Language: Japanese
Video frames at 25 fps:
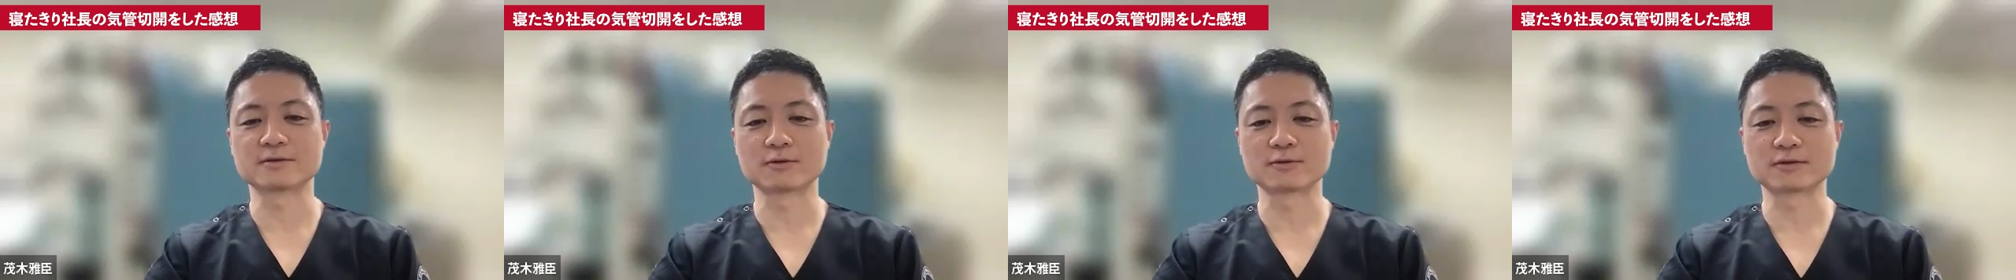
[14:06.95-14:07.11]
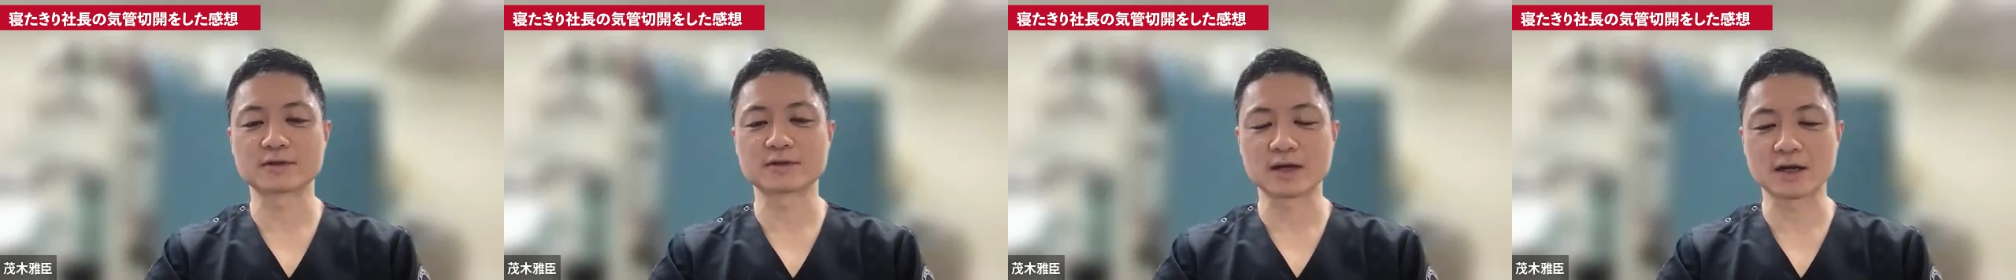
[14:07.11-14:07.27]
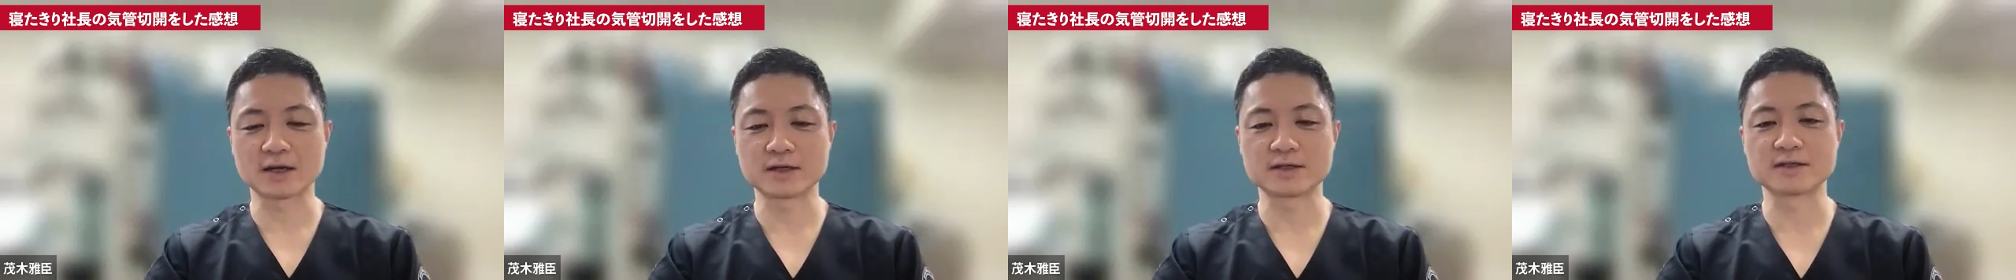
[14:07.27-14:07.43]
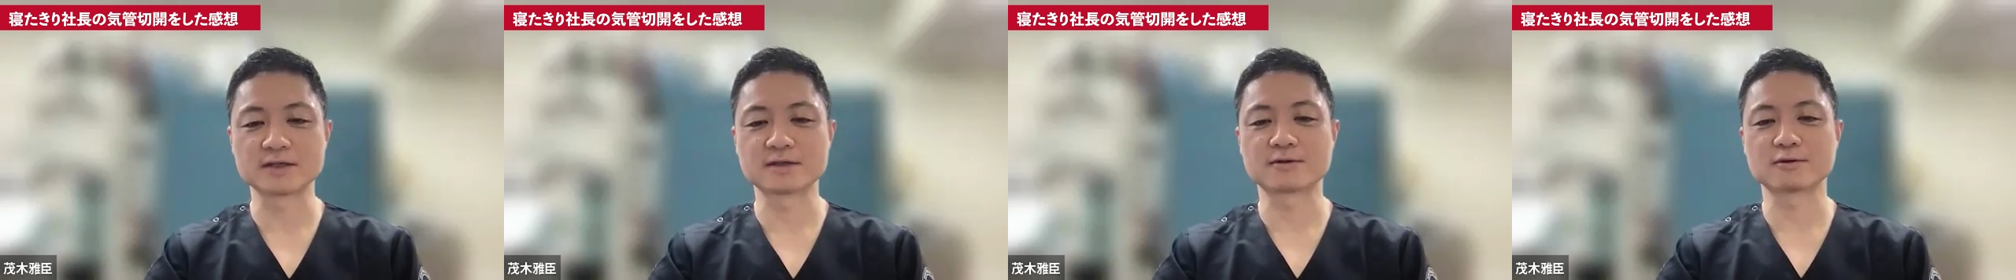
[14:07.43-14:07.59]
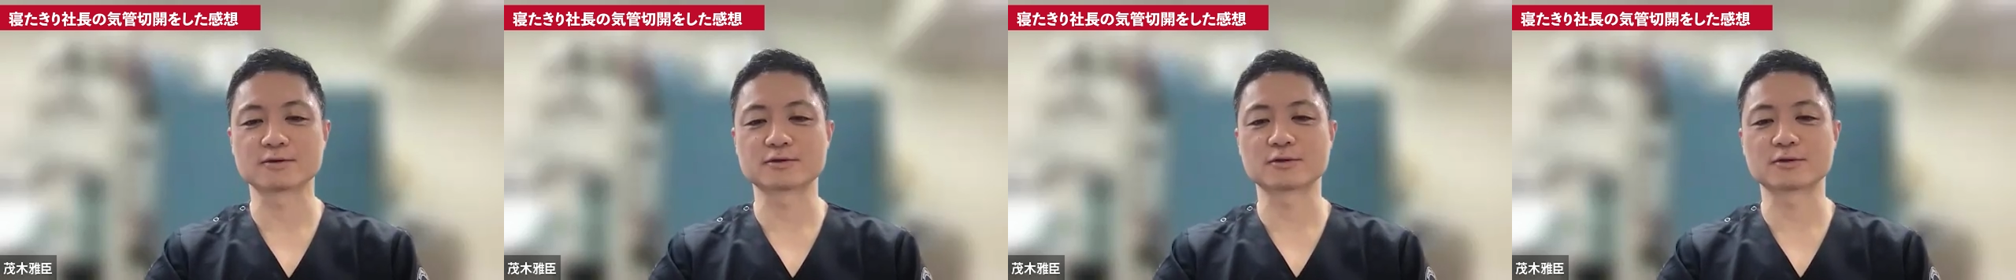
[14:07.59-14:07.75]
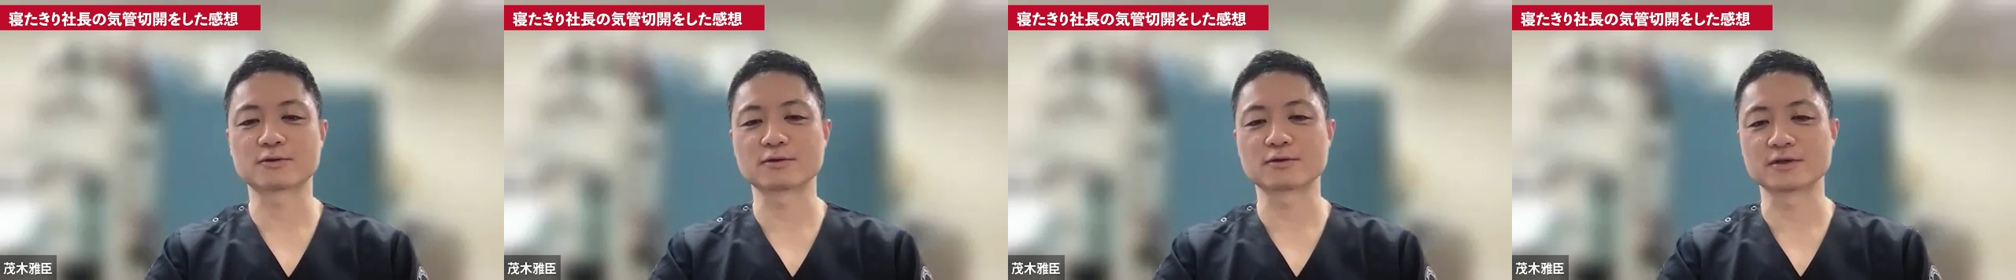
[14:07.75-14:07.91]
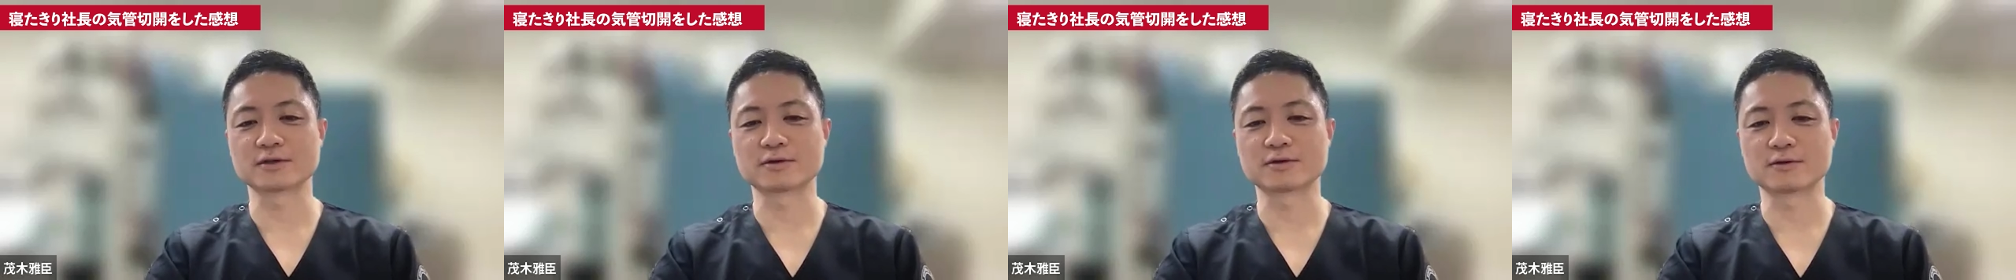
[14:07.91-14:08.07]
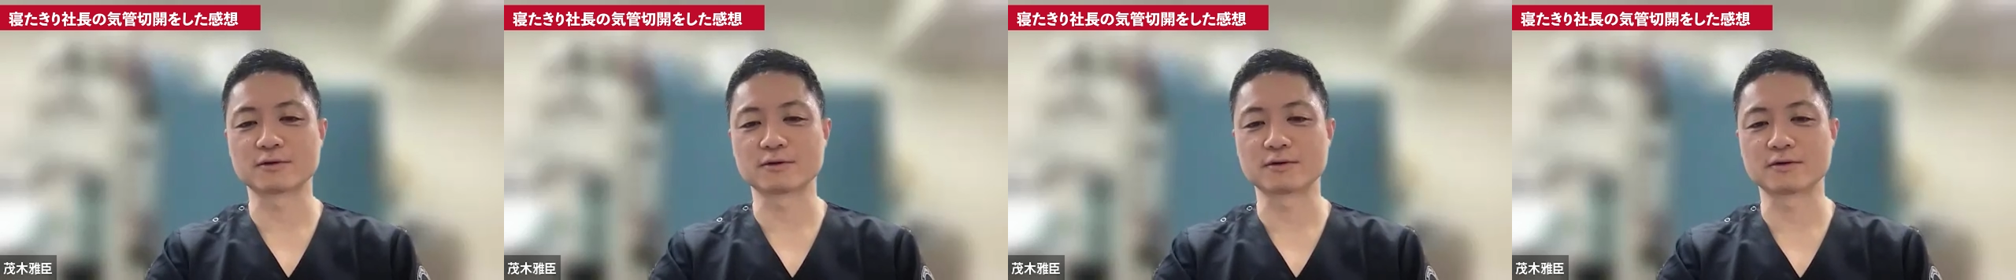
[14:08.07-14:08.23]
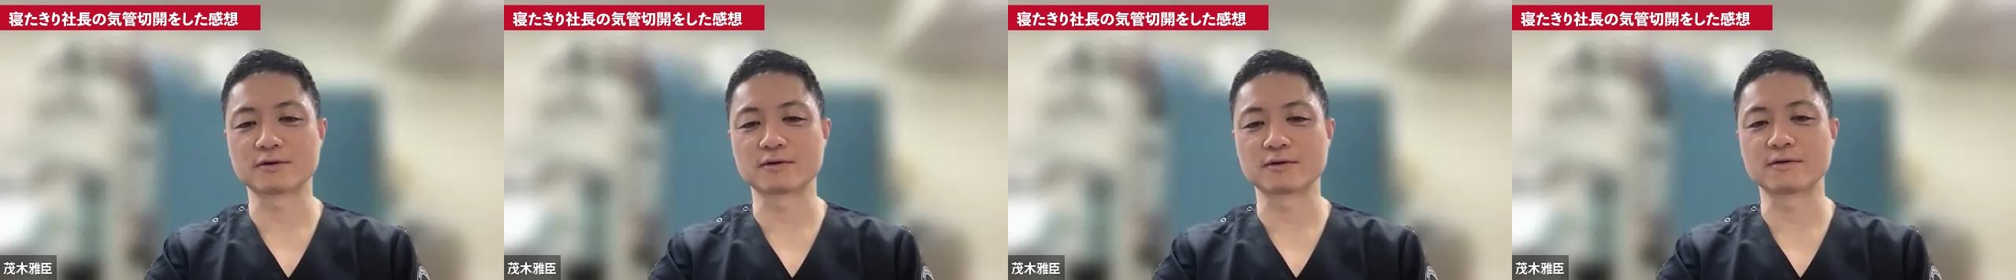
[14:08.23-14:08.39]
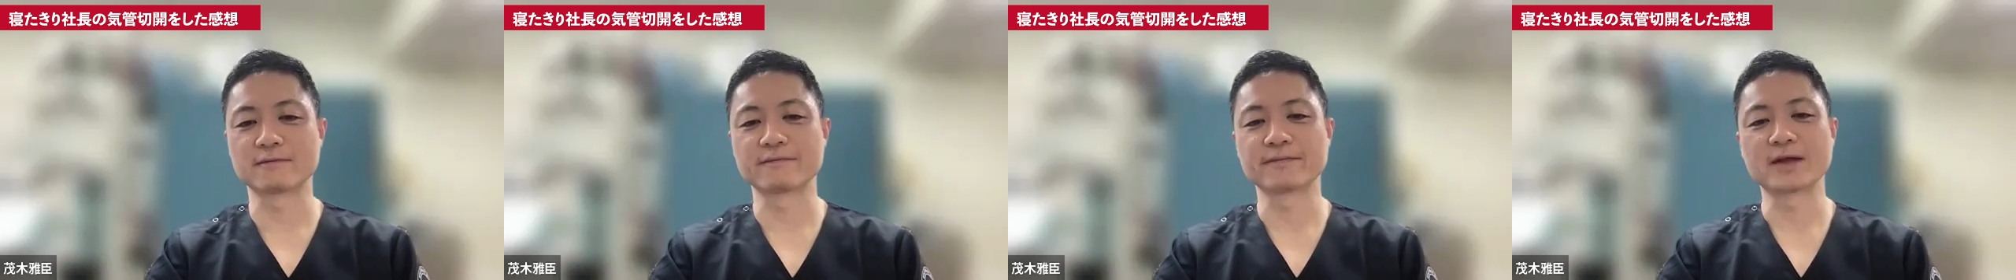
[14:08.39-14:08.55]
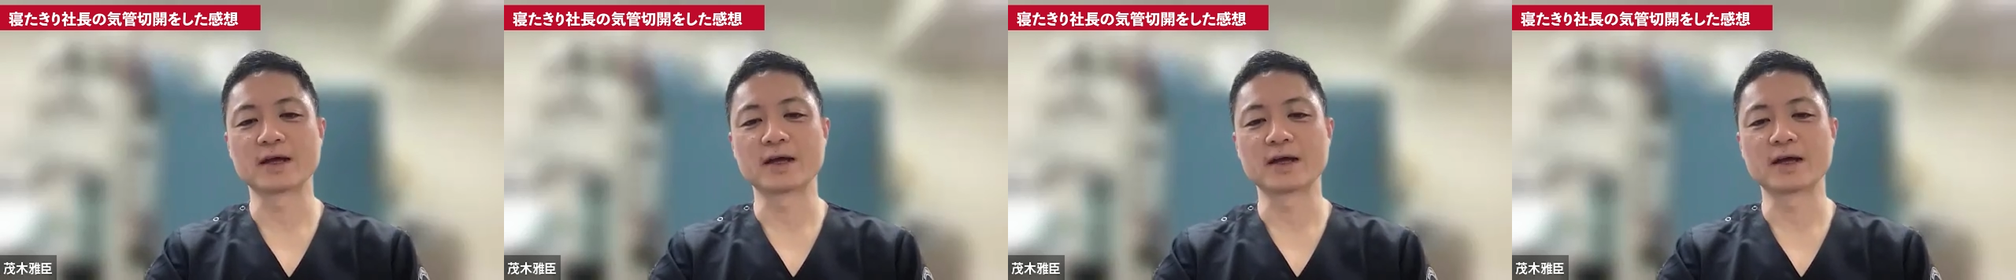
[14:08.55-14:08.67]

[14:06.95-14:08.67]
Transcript: ったりこう外にこ